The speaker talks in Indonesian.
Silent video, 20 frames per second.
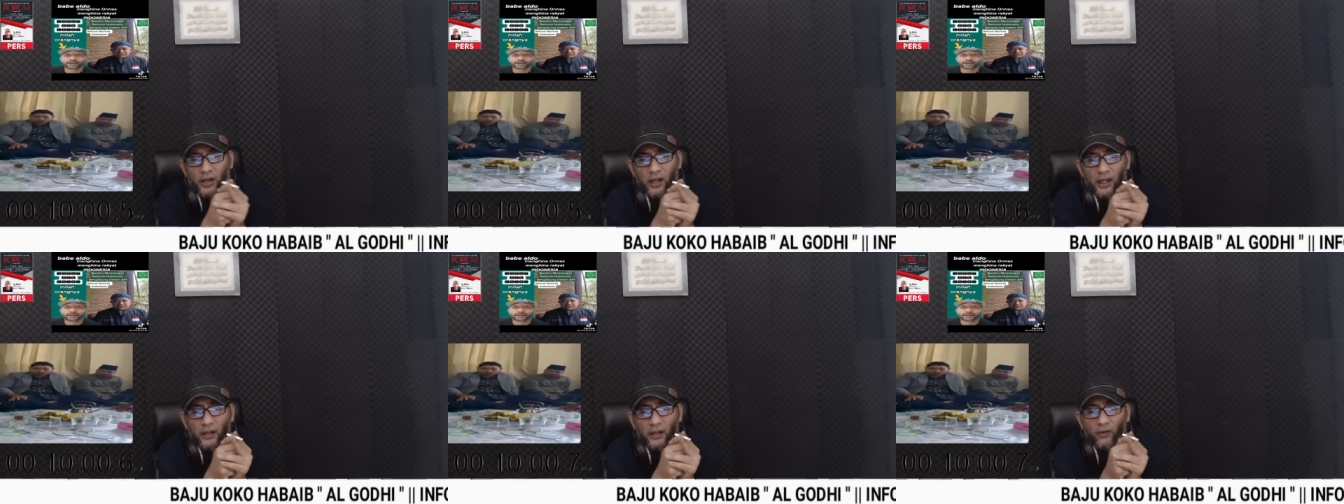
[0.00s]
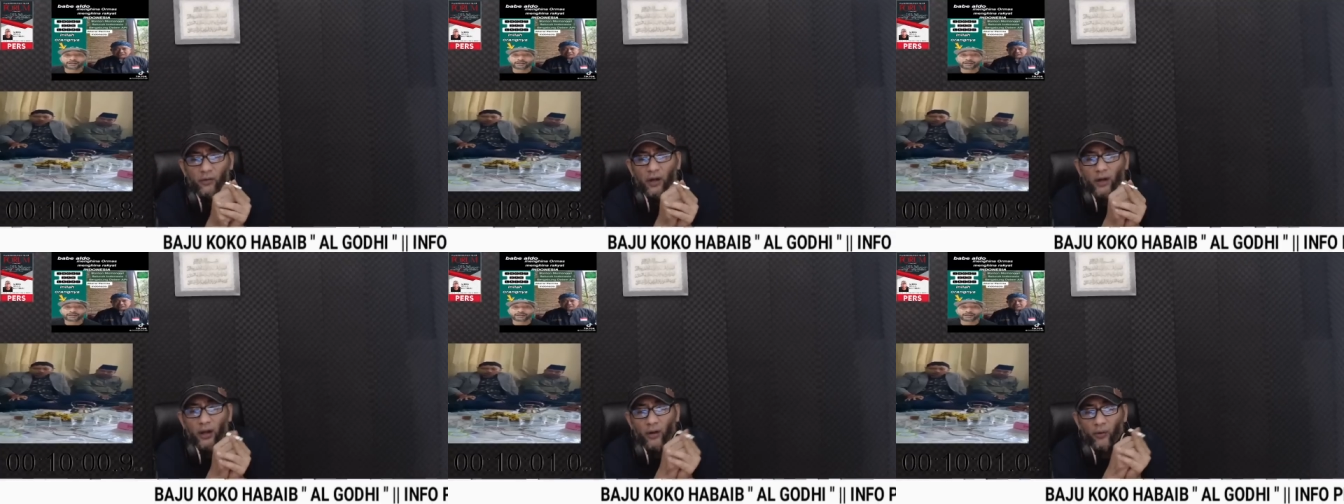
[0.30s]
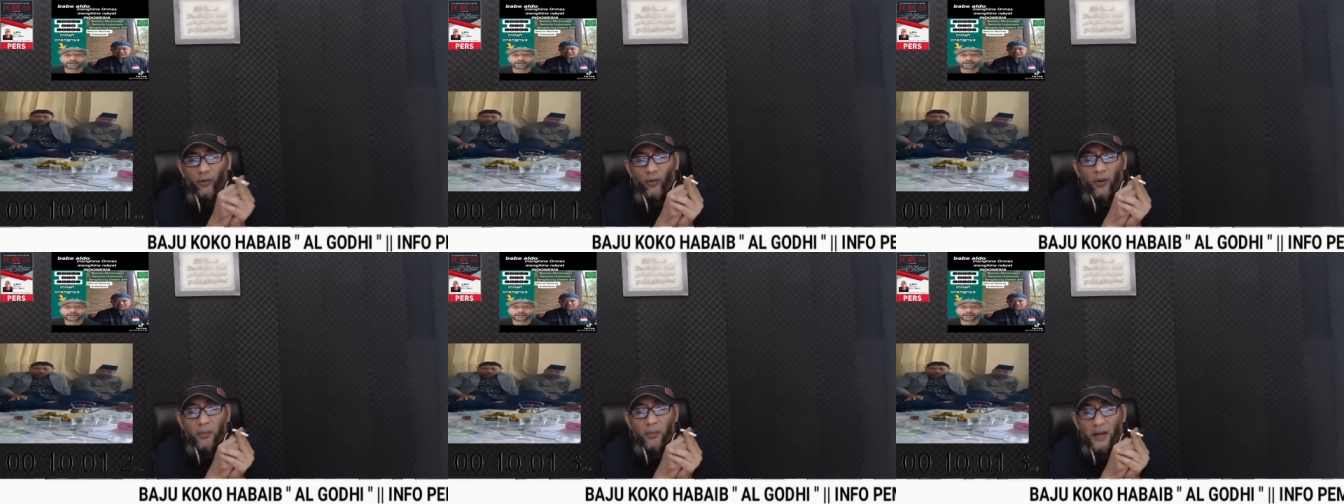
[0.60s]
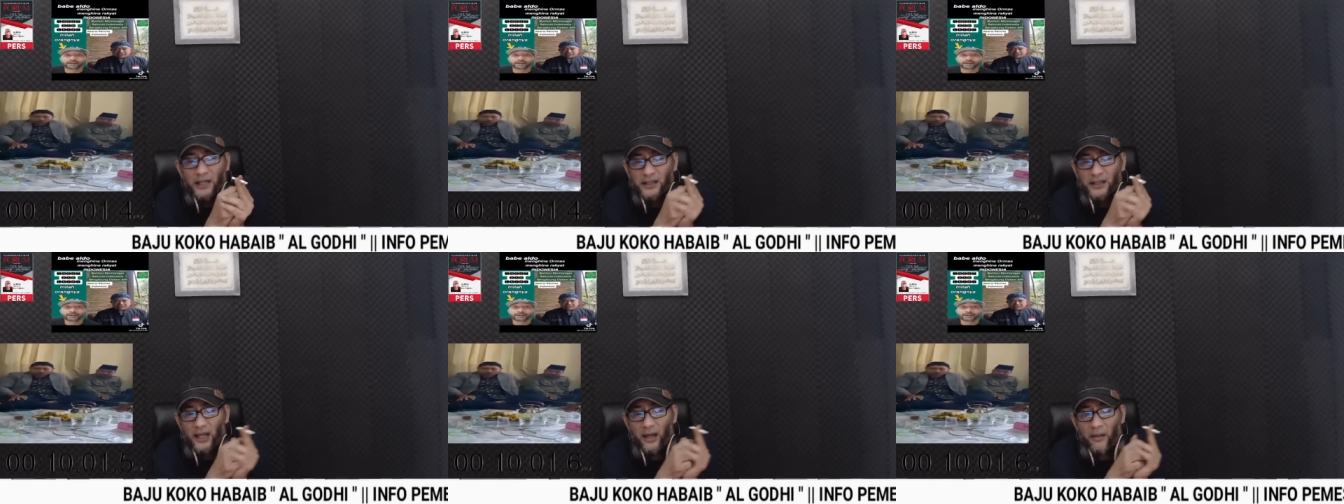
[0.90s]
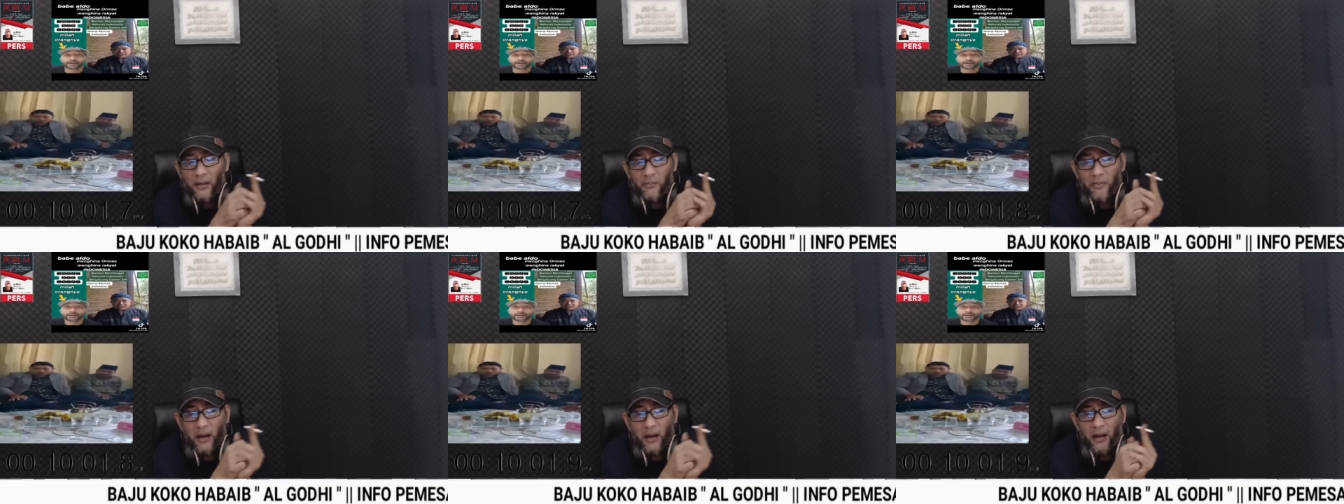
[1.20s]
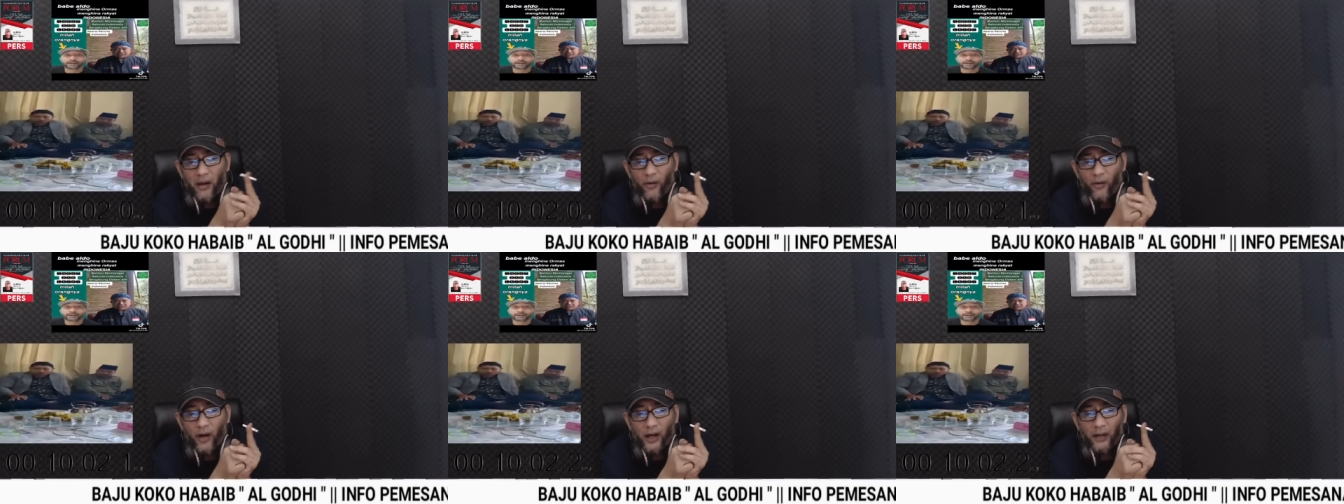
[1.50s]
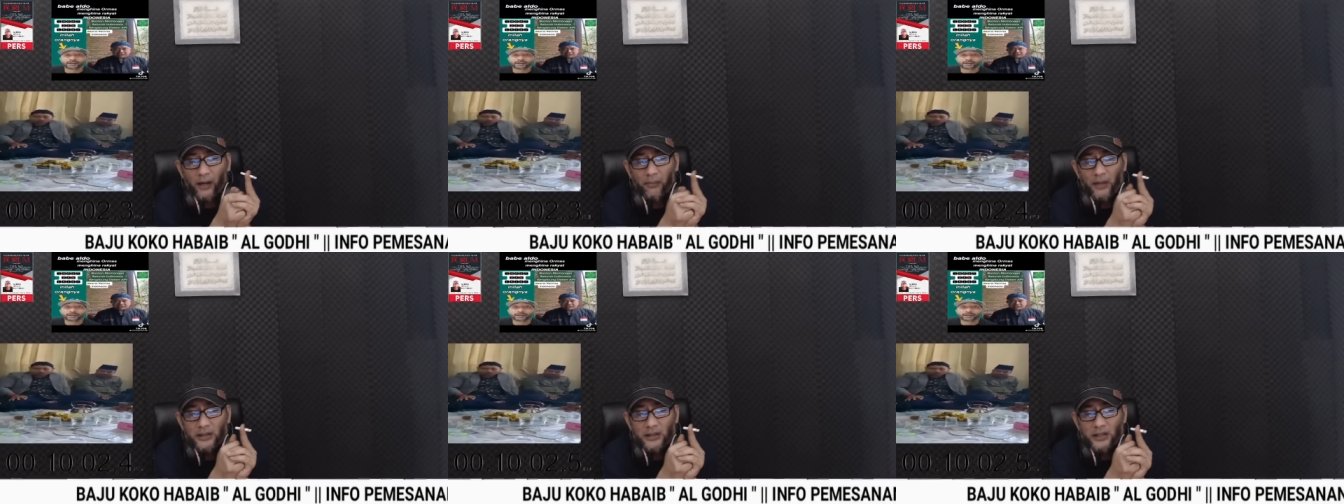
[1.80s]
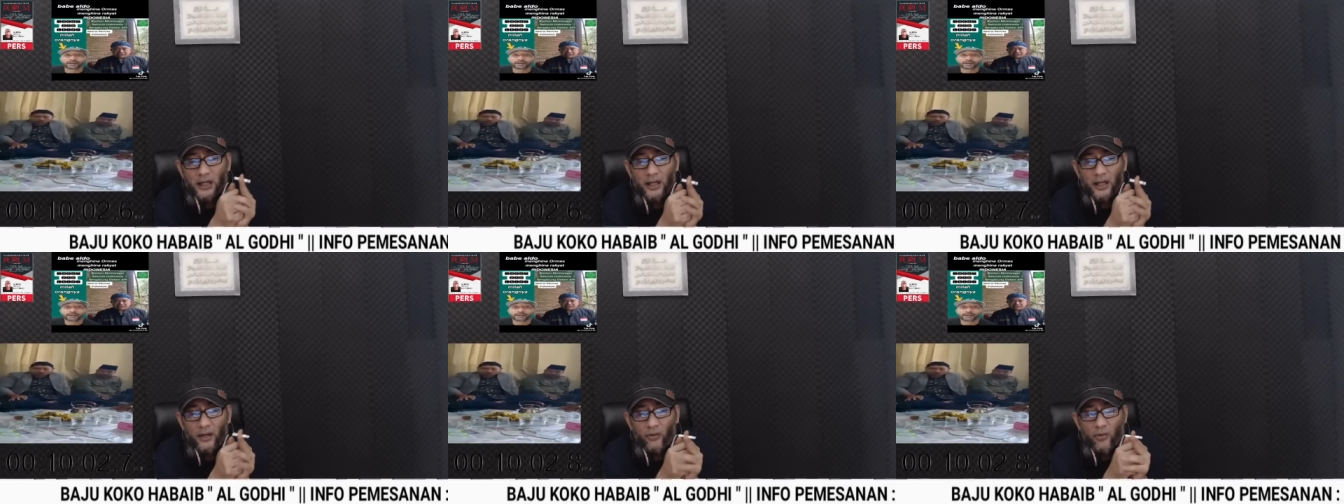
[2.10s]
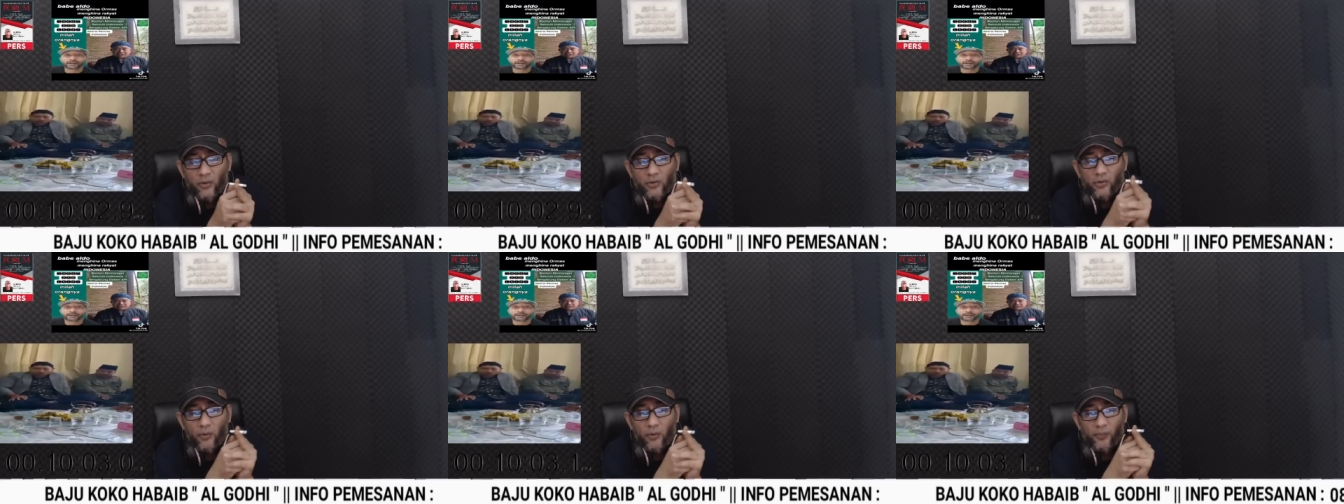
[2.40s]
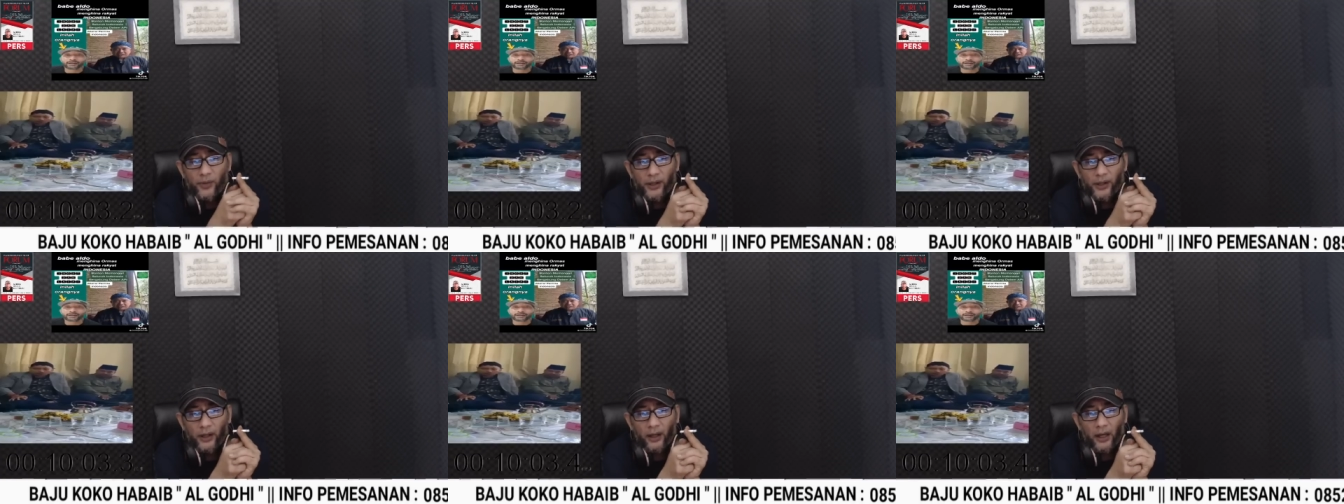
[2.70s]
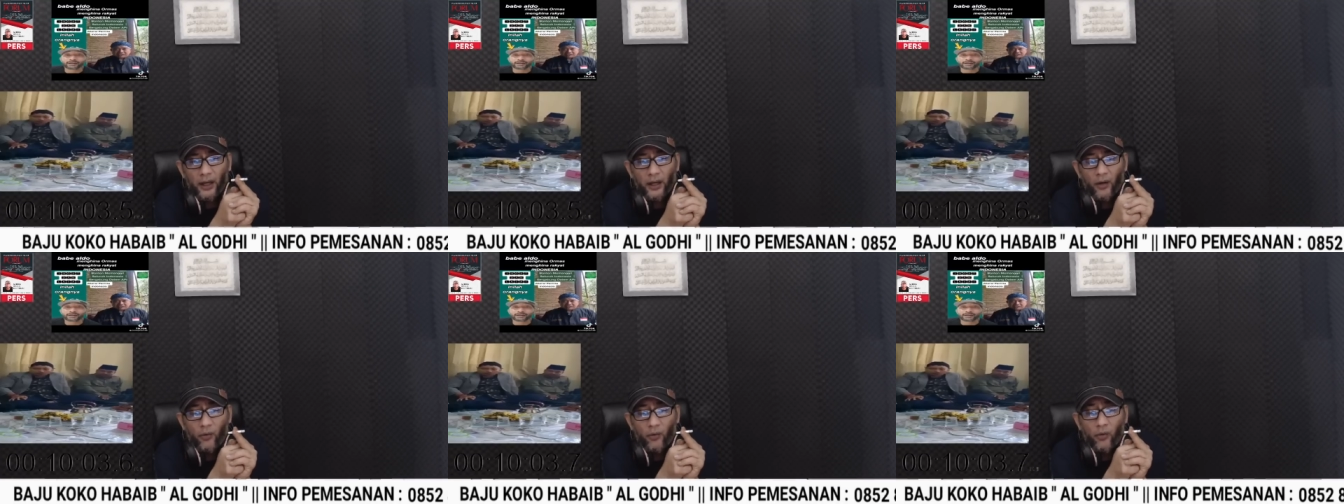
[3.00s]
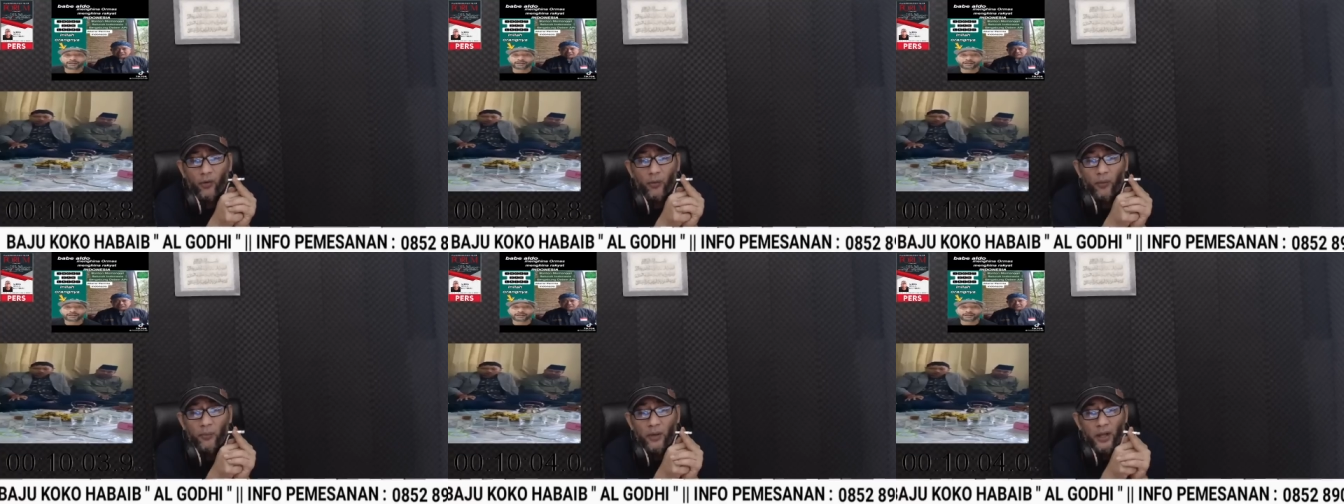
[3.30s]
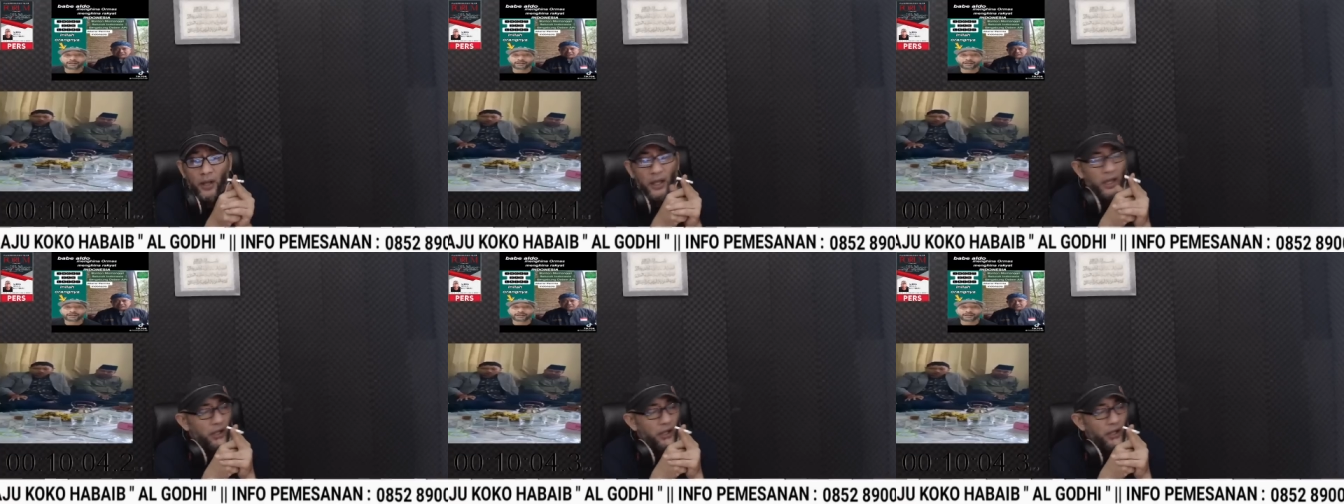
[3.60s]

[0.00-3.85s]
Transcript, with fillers: itu kalau gua masa bawa ke masalah hukum nih karena hukum